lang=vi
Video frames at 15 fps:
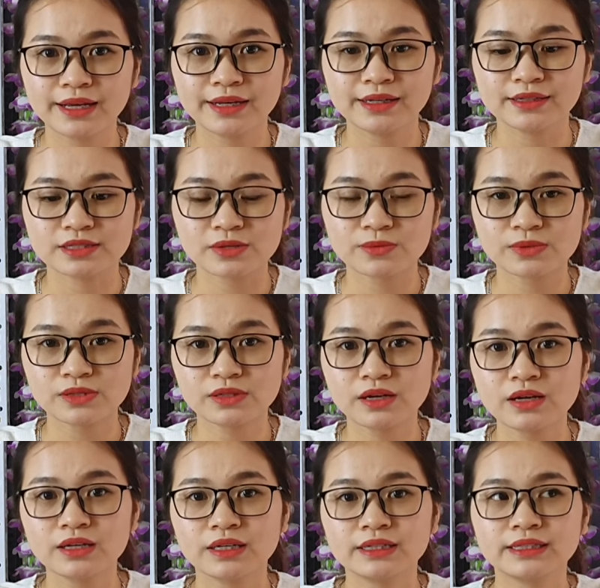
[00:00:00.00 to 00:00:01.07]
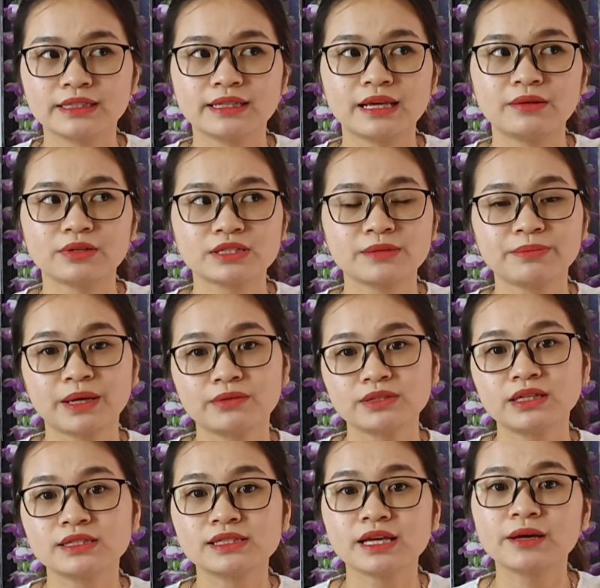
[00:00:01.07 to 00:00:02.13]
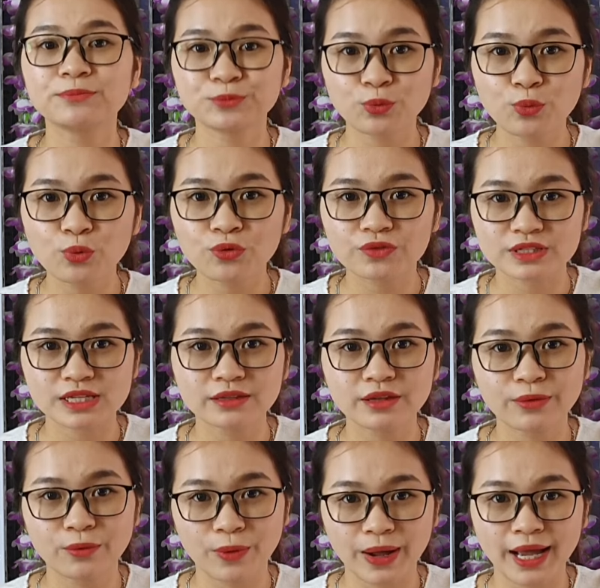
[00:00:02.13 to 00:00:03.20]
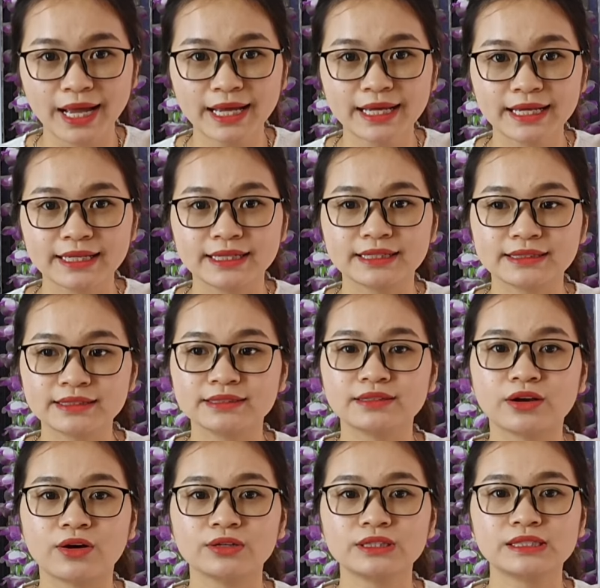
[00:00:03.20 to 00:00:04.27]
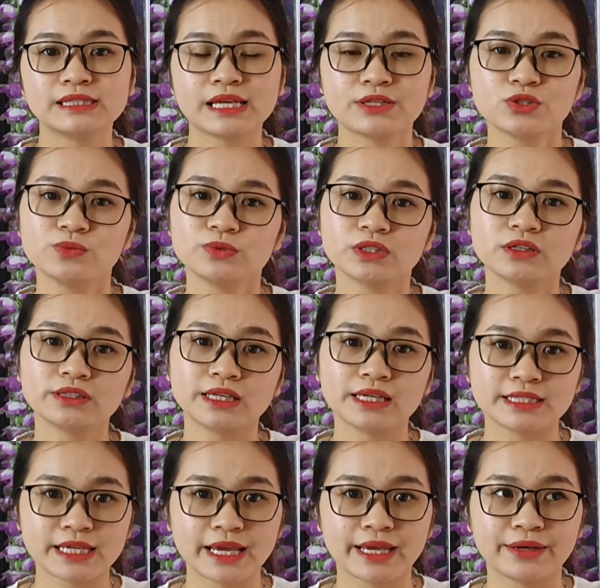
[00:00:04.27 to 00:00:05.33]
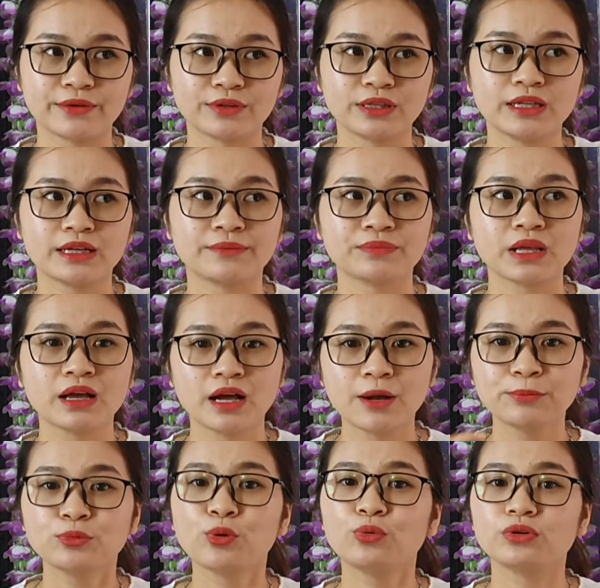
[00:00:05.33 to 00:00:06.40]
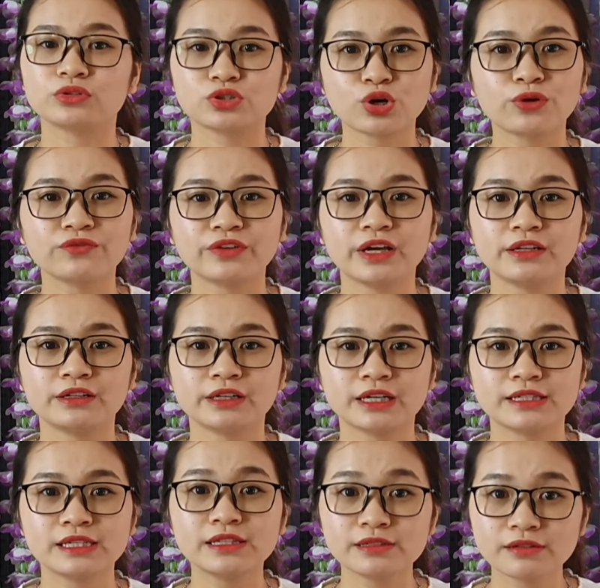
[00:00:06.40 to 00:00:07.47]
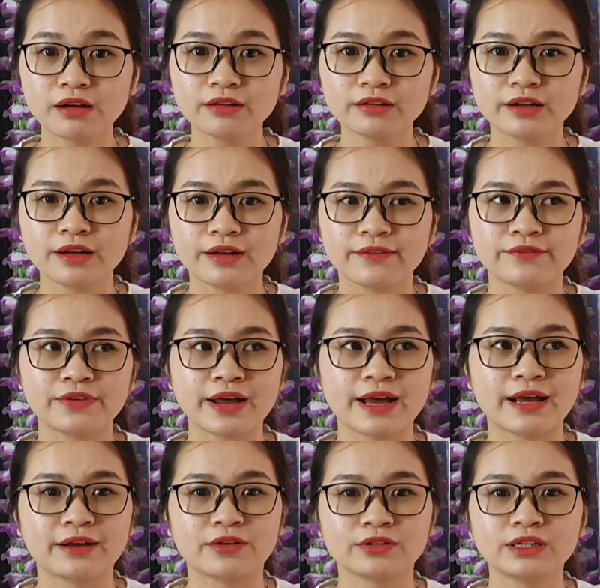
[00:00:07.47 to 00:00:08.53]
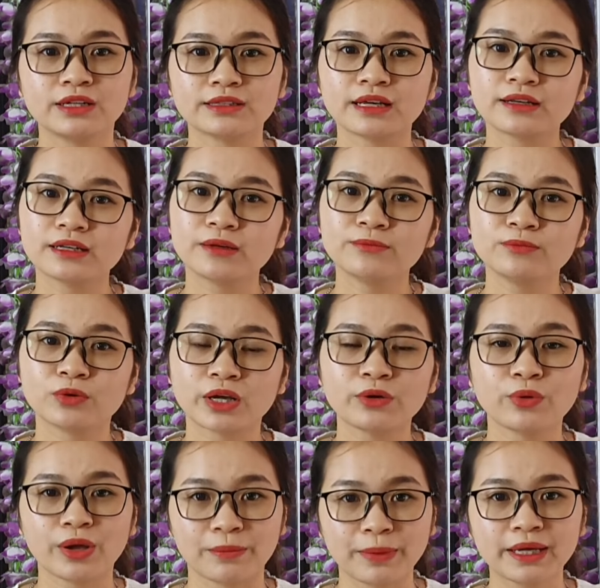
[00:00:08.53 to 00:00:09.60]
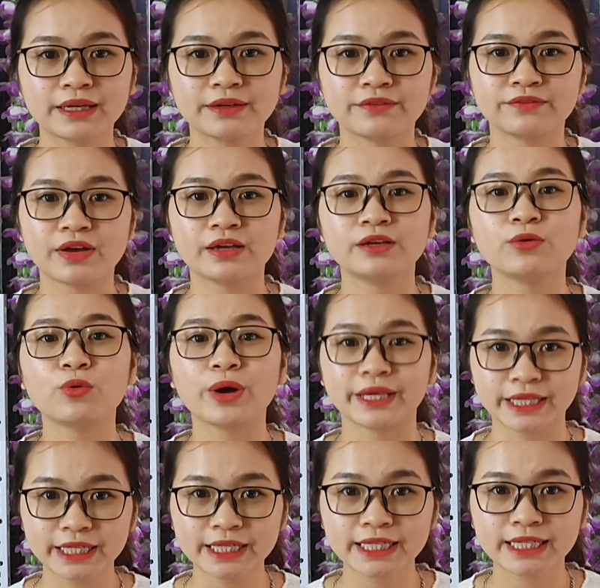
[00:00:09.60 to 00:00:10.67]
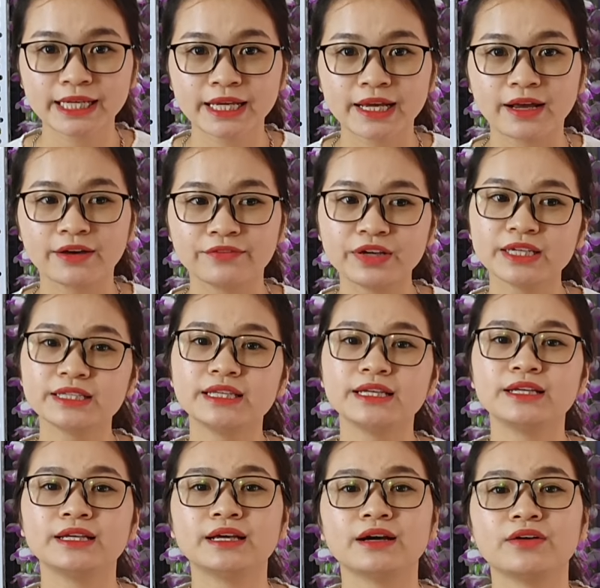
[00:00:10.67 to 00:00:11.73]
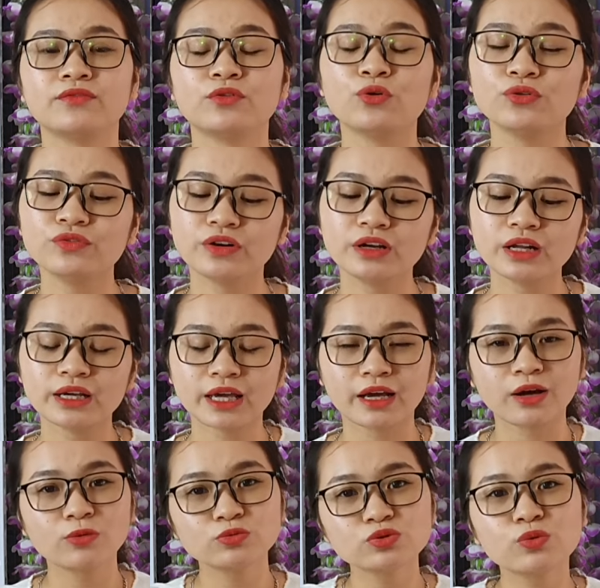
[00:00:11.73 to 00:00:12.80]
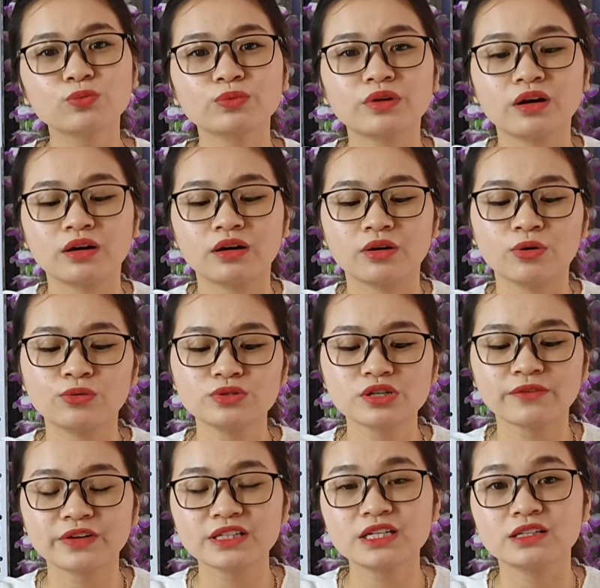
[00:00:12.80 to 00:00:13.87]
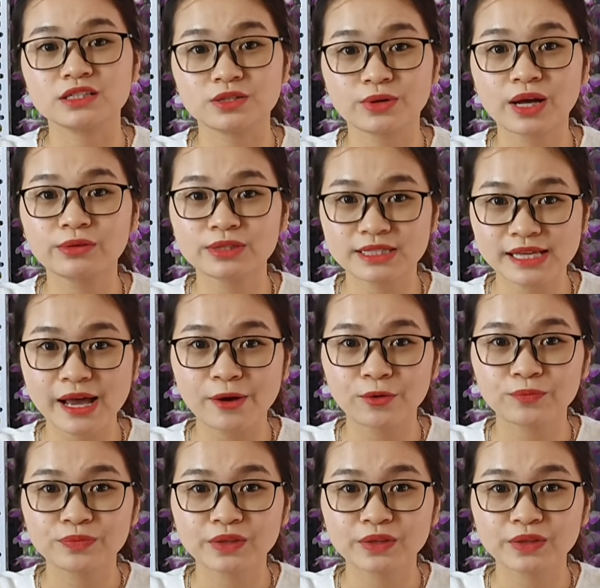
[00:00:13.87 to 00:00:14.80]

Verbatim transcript: ở trong sữa. Thì đây là cái chất béo rất là dễ hấp thu và dễ tiêu hóa để từ đó thì sẽ giúp cho cơ thể trẻ có thể là hấp thụ được trọn vẹn những cái dinh dưỡng và có thể là tăng cân một cách khỏe mạnh và hiệu quả nhất. À, vậy thì ờ, với với lại cái công dụng à, hỗ trợ phát triển chiều cao thì sao?